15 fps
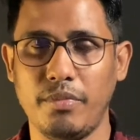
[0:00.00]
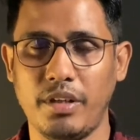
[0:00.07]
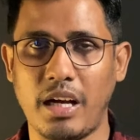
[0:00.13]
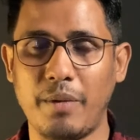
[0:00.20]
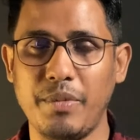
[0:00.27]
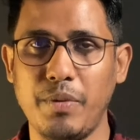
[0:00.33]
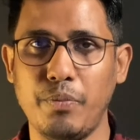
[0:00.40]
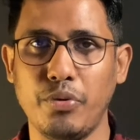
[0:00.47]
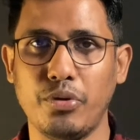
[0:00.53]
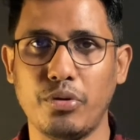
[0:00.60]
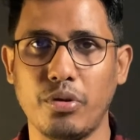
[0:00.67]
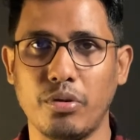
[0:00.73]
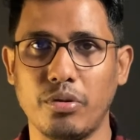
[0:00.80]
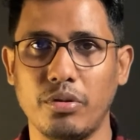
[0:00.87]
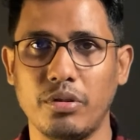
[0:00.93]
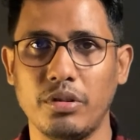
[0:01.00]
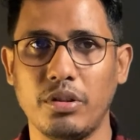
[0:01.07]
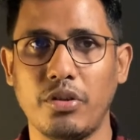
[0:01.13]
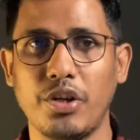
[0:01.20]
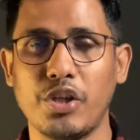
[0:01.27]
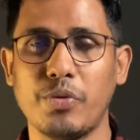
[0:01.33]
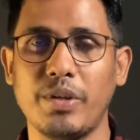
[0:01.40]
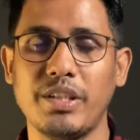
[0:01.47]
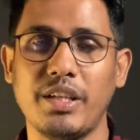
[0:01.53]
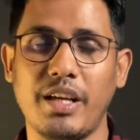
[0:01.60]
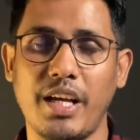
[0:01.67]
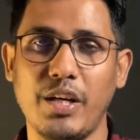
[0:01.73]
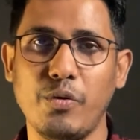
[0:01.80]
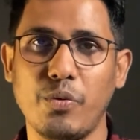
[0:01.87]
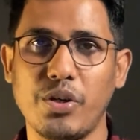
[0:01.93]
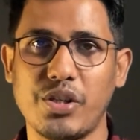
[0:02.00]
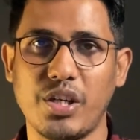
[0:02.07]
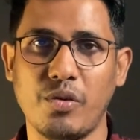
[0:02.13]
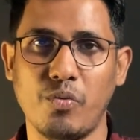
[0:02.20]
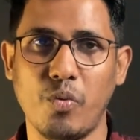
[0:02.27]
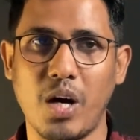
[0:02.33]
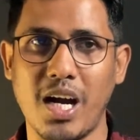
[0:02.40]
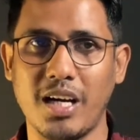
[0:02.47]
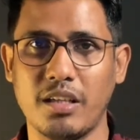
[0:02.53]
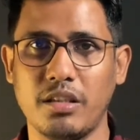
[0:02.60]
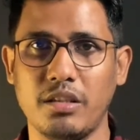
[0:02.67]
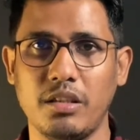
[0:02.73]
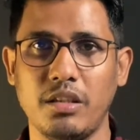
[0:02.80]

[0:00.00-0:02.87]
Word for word: নাম ইনপুট করো অনেক সময় না এডুকেশন ওয়ার্ক